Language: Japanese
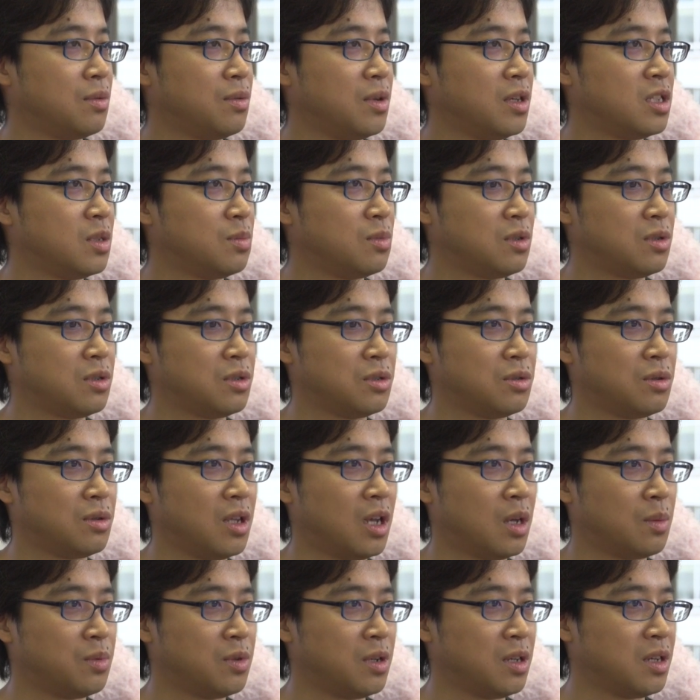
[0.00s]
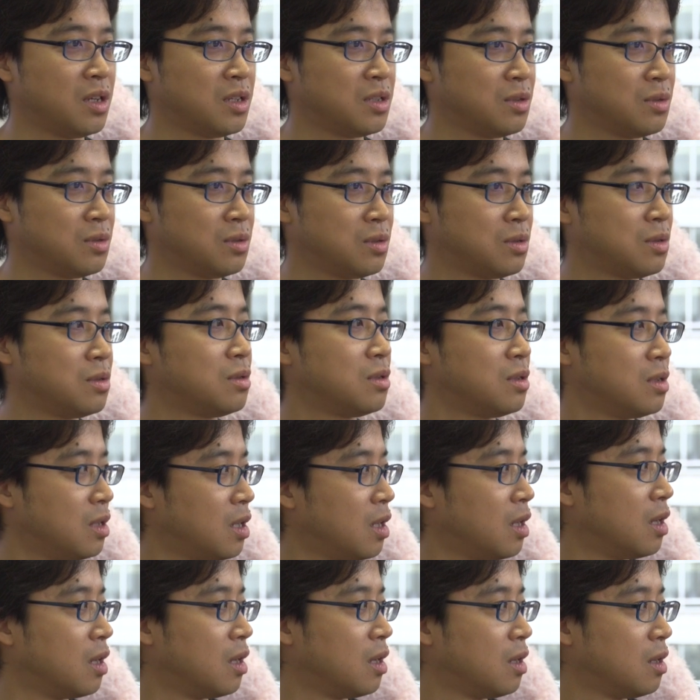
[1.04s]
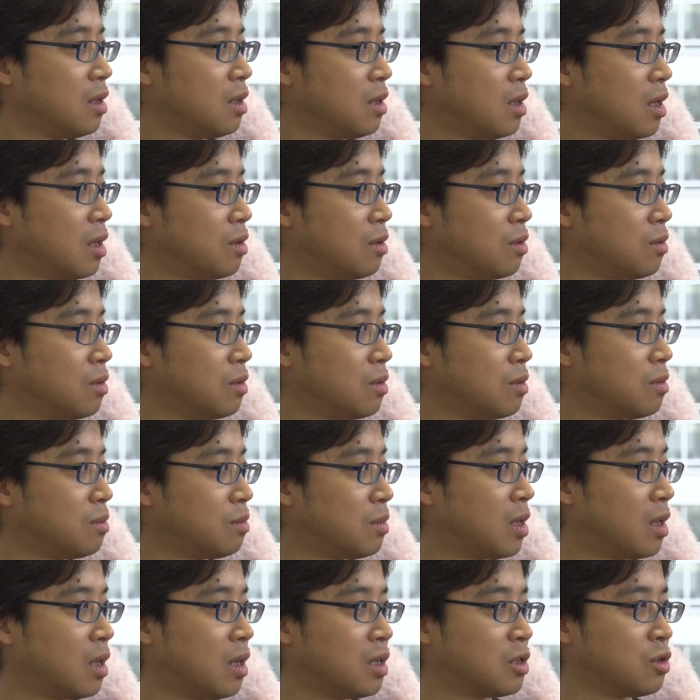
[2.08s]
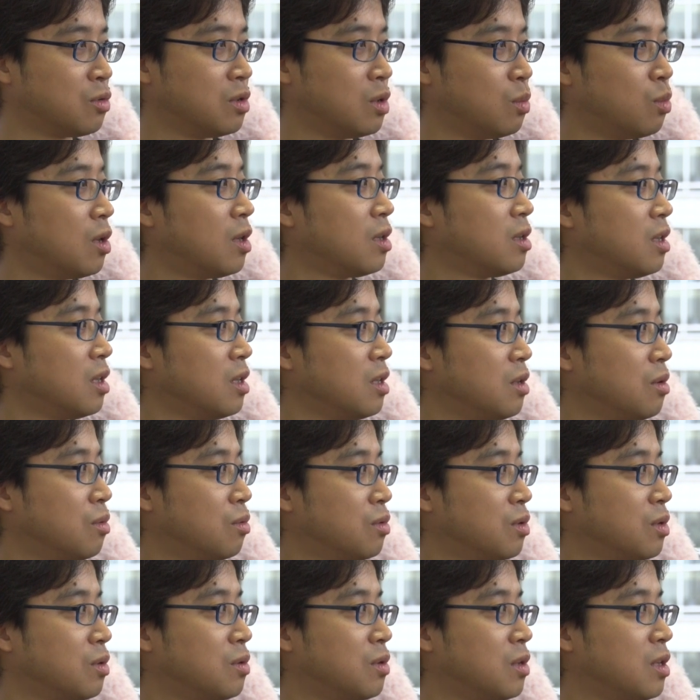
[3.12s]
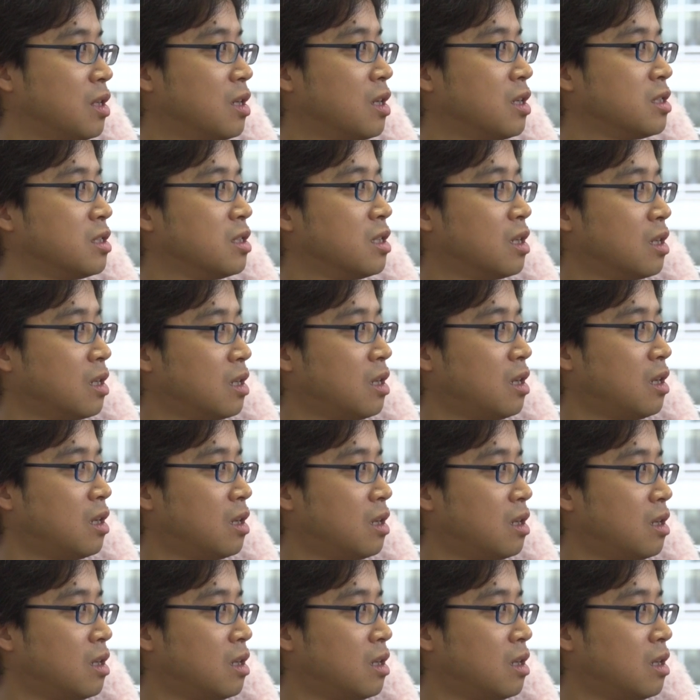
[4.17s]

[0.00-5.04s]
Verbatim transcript: フェイスブック上でアプリケーション作ってあの、まあ、遊んでもらったりってことを繰り返しながら